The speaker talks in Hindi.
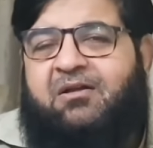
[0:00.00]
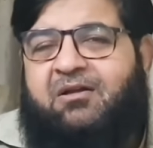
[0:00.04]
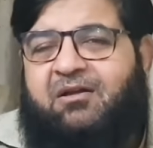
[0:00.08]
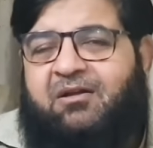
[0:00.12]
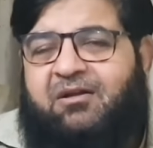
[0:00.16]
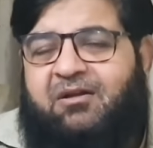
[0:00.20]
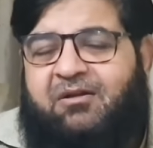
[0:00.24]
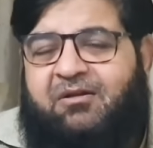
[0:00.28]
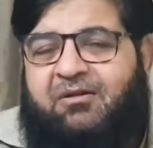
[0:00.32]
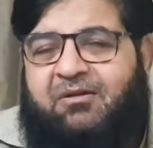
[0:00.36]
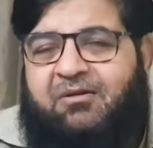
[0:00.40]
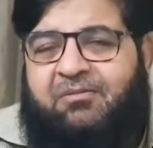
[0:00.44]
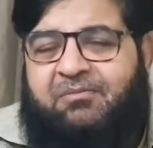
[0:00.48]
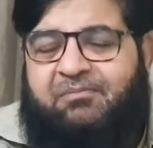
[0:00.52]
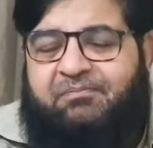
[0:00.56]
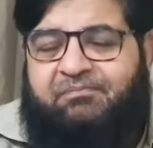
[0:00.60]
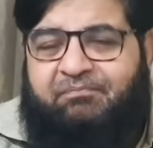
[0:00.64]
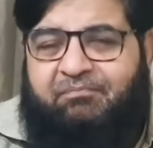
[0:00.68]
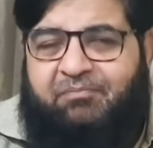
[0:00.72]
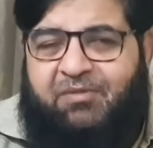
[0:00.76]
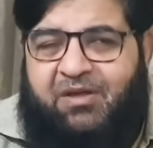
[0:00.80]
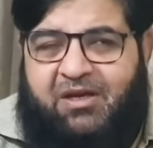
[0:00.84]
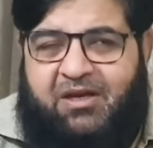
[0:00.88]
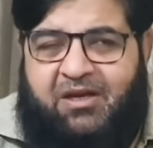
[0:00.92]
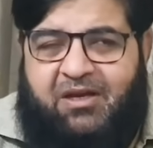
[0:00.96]

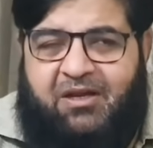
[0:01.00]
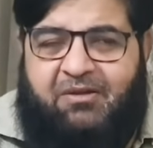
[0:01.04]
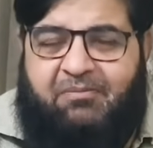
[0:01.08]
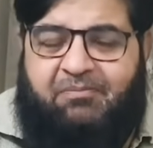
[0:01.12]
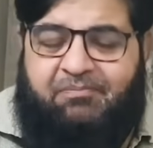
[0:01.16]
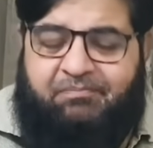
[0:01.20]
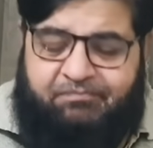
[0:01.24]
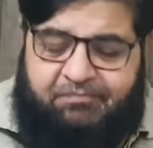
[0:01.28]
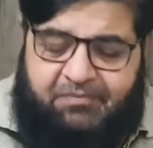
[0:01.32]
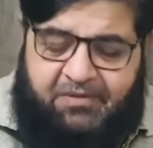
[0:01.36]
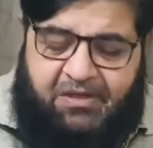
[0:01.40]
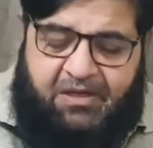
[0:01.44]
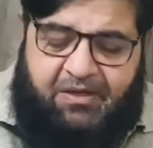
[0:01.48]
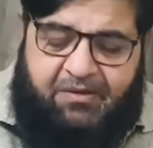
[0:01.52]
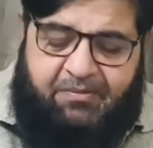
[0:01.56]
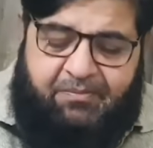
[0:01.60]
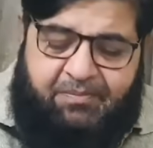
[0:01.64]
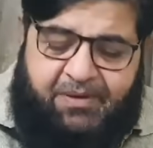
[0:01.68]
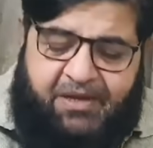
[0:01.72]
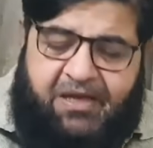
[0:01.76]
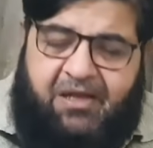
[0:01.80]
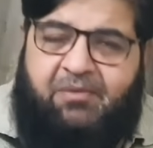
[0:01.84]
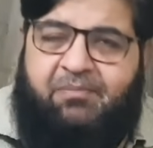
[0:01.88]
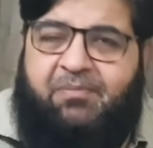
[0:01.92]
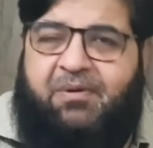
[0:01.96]
मेरे
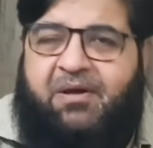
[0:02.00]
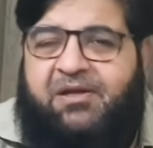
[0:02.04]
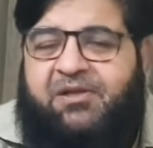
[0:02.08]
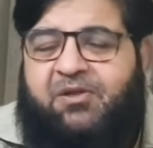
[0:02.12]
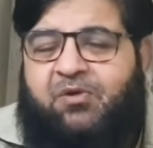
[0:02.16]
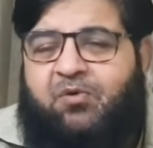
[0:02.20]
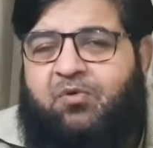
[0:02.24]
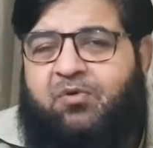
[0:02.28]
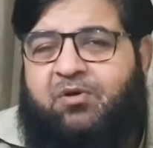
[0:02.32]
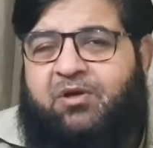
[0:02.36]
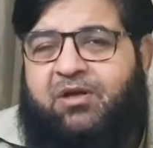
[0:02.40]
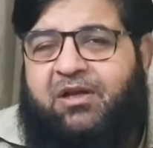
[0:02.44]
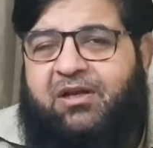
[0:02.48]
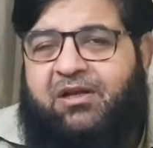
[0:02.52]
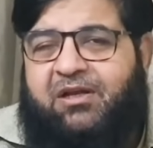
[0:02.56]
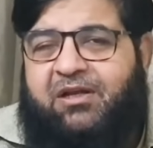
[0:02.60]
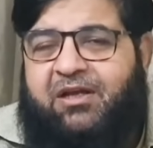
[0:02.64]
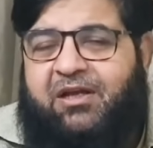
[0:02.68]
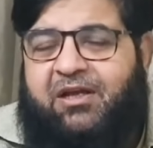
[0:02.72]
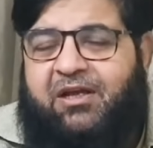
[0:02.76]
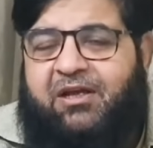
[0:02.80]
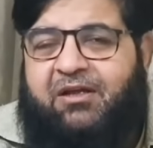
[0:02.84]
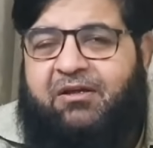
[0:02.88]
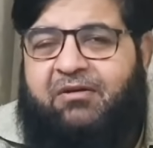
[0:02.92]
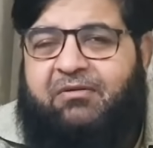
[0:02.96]
बहन भाइयों के
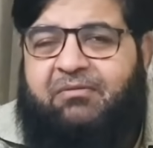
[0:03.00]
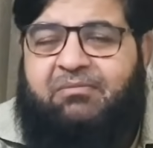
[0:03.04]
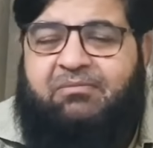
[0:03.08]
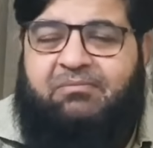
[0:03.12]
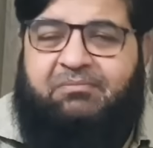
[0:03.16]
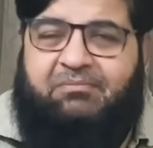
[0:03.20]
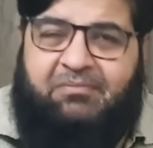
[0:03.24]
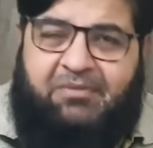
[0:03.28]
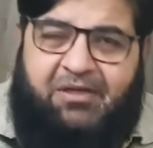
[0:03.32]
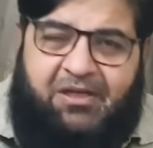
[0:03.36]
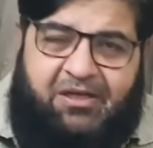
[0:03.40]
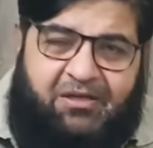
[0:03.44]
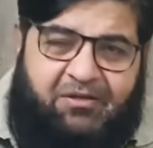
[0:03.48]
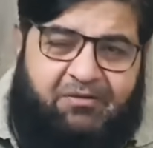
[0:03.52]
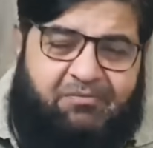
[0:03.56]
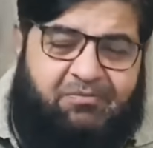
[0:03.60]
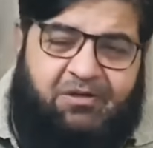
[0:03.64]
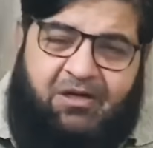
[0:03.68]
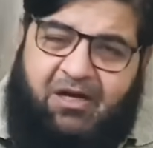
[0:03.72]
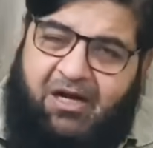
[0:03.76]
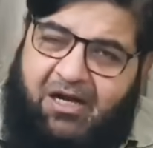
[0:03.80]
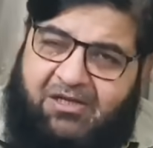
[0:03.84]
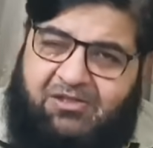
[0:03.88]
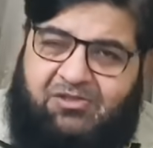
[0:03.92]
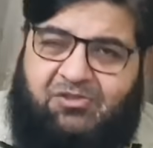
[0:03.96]
लिए मेरी
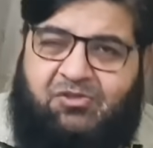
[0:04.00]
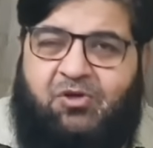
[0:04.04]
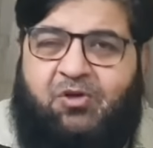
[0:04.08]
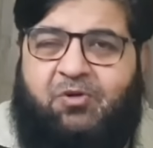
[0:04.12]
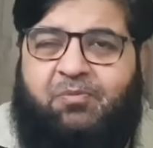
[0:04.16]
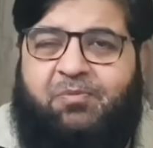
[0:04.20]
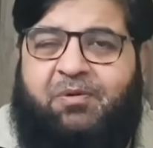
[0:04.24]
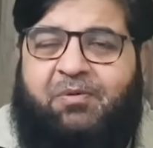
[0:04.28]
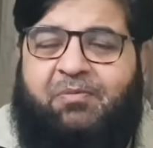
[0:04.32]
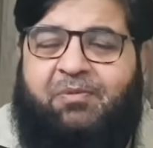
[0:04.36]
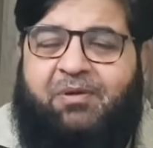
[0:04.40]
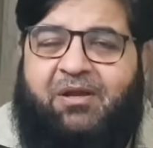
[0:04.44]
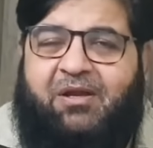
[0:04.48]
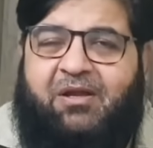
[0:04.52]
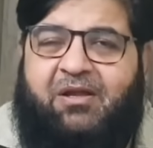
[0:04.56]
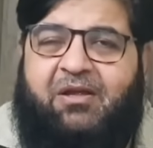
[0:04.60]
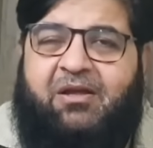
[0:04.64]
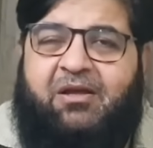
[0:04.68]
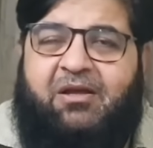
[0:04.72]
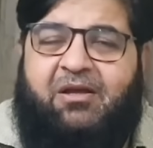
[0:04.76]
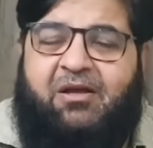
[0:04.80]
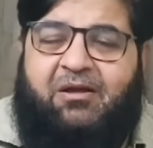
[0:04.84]
ख़ास तौर पे मेरी